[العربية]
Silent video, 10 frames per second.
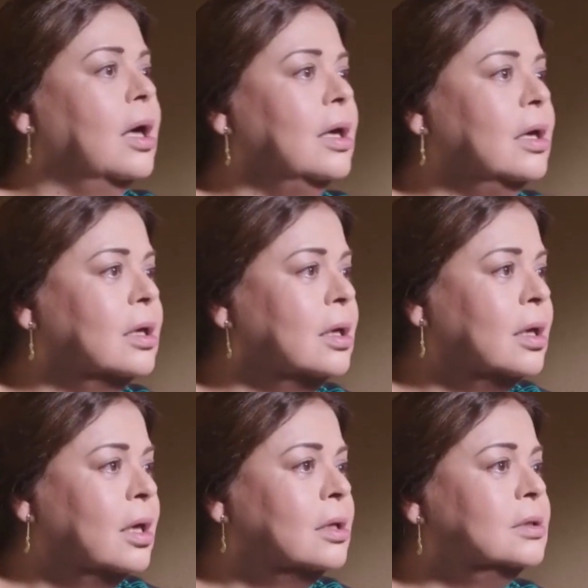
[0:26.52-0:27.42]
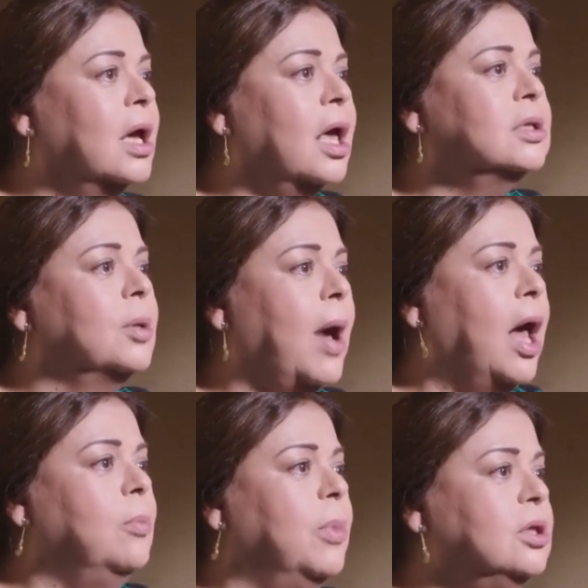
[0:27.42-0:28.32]
طلاق ايه ده
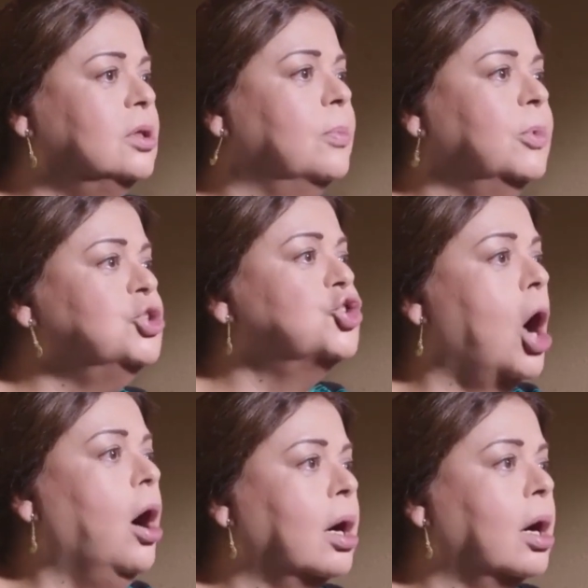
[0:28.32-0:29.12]
كاتب على البت من